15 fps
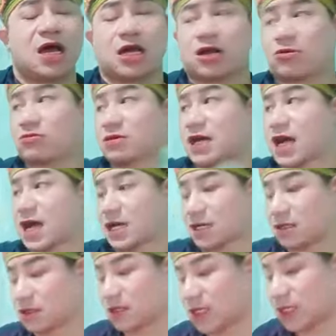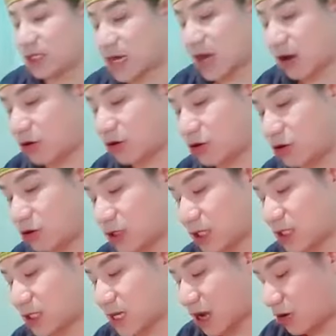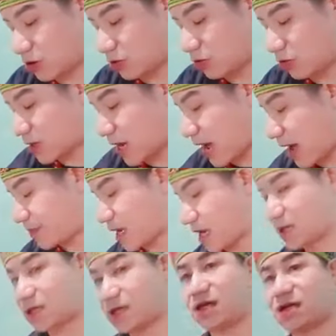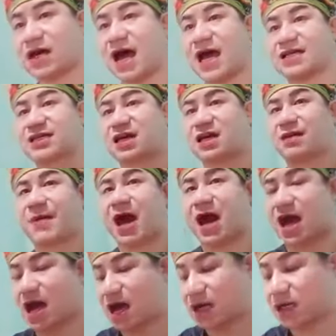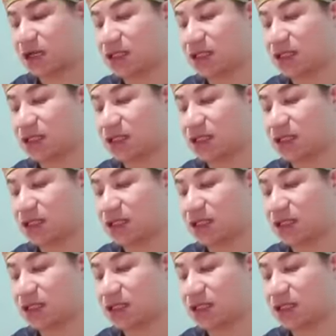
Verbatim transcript: long na cường kinh lâu lô kinh lâu lục nam nhân cấn cái xây bàng,